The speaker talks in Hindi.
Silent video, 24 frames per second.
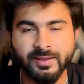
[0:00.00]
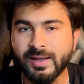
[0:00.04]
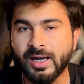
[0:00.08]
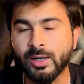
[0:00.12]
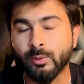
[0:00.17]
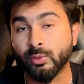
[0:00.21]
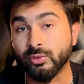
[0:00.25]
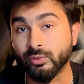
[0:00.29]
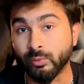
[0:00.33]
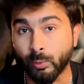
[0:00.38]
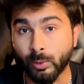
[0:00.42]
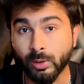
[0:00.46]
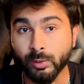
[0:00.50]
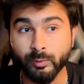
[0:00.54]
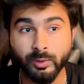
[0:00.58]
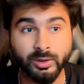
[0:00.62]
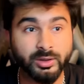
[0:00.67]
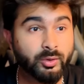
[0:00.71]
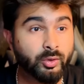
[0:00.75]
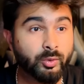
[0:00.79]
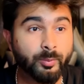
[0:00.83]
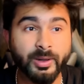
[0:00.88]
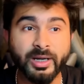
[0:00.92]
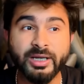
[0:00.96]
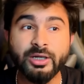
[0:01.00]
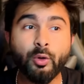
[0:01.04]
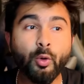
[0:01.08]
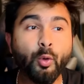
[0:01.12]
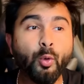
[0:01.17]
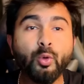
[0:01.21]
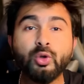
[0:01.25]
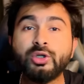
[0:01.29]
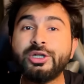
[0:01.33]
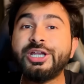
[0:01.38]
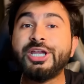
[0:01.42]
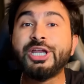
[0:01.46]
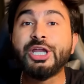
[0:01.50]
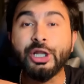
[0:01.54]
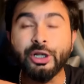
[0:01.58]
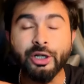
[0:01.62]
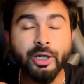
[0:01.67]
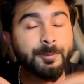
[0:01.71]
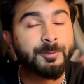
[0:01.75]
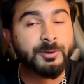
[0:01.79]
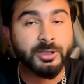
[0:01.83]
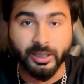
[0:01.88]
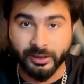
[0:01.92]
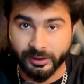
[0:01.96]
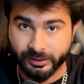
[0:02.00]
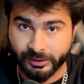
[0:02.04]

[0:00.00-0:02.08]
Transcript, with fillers: दैट वाज वन वन और भाई ओटी इरप्ट कर